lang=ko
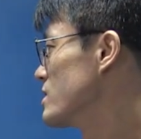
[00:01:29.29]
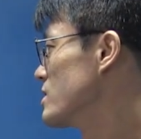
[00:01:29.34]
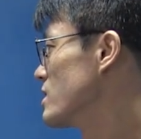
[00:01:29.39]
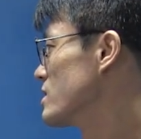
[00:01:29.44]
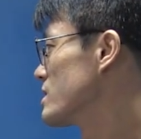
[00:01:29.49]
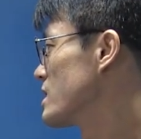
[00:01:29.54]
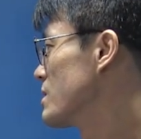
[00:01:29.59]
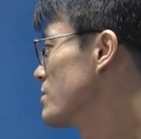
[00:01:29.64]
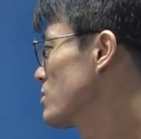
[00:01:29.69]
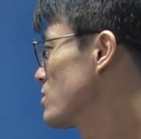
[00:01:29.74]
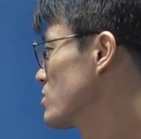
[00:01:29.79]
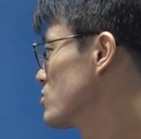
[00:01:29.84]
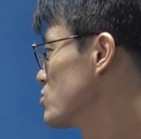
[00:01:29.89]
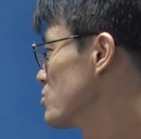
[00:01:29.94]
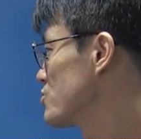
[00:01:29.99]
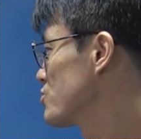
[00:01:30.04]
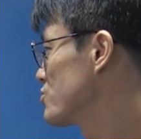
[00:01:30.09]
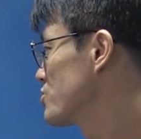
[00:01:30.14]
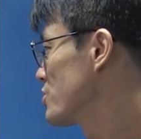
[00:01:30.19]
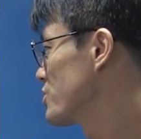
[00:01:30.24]
자, 대법관
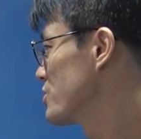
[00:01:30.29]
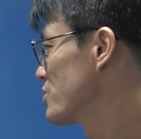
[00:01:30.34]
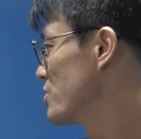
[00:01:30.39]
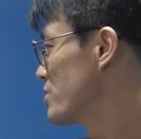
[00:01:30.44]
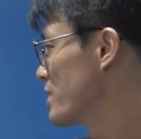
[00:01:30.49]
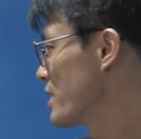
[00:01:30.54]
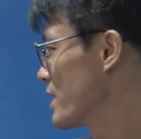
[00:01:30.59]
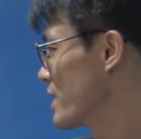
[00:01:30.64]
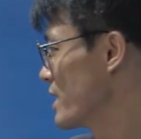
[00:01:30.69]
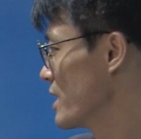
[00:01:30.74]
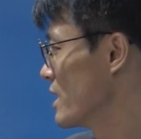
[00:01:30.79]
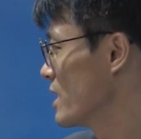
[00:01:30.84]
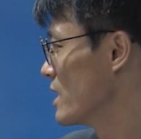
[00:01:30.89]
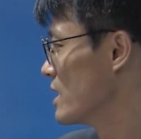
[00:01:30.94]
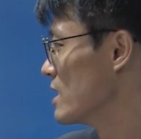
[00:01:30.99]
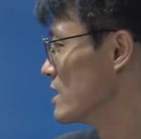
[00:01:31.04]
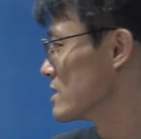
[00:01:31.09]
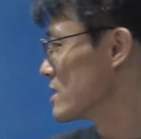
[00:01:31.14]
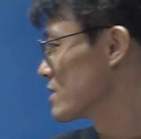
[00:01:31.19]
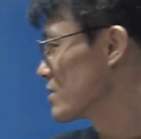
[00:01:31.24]
후보 추천위원회,
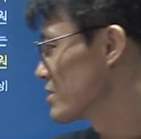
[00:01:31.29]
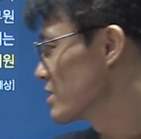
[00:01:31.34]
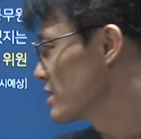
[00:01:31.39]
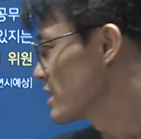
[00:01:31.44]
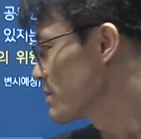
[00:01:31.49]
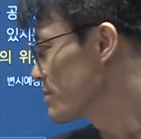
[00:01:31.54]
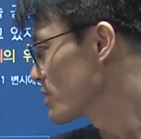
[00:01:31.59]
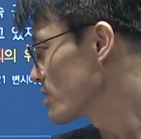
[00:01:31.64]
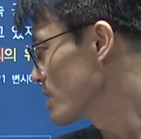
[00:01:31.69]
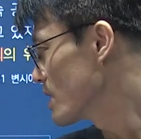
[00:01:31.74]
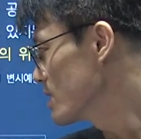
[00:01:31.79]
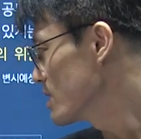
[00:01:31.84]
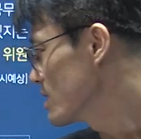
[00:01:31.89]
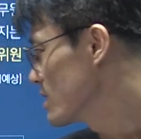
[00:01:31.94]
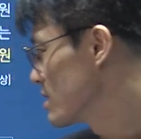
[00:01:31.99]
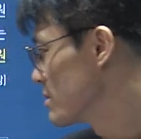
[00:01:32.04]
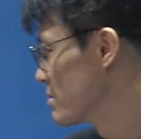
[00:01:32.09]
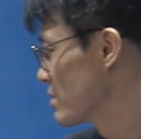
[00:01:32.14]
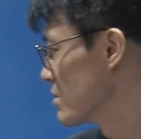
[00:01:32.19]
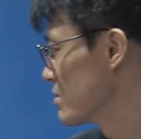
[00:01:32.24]
자, 선임 대법관,
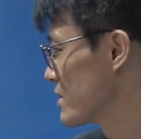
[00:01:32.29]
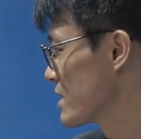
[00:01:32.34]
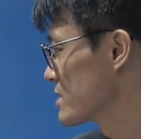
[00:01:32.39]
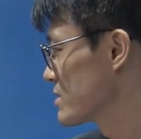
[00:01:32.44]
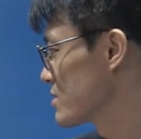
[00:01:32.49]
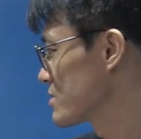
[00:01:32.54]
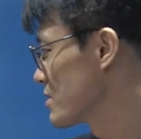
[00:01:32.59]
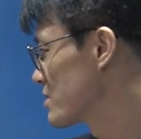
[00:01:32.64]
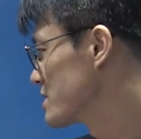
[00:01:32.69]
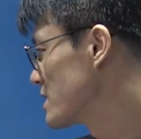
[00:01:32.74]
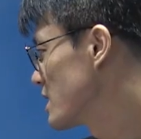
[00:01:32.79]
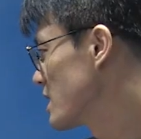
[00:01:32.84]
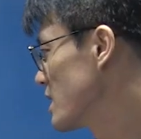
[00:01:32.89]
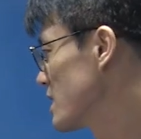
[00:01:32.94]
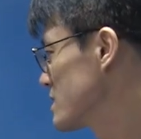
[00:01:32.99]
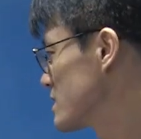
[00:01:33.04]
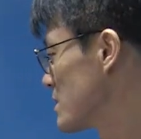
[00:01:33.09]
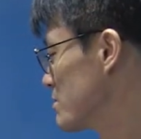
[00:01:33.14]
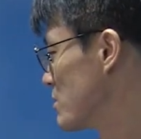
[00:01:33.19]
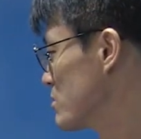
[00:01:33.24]
법원
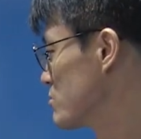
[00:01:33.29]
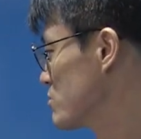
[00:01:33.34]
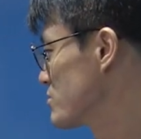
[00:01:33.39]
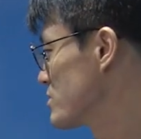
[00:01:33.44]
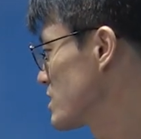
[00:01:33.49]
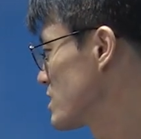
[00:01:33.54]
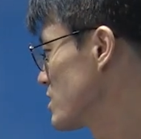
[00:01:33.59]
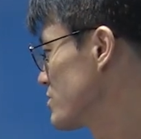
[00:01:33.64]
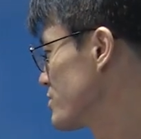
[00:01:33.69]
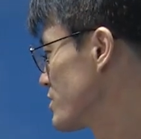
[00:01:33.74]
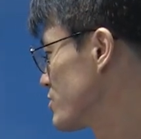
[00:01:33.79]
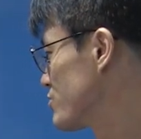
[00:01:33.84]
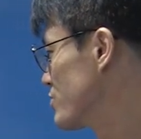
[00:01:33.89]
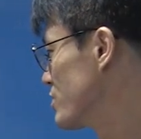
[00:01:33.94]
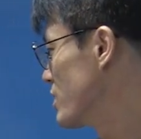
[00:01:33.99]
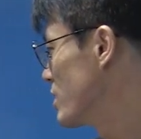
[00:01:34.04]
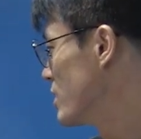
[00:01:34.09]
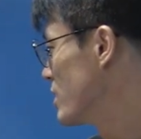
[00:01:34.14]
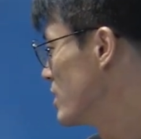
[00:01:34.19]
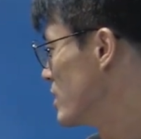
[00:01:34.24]
행정처장, 자, 법무부 장관도
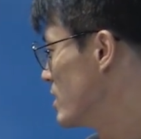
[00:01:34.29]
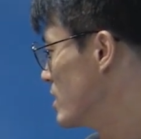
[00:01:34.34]
있고요.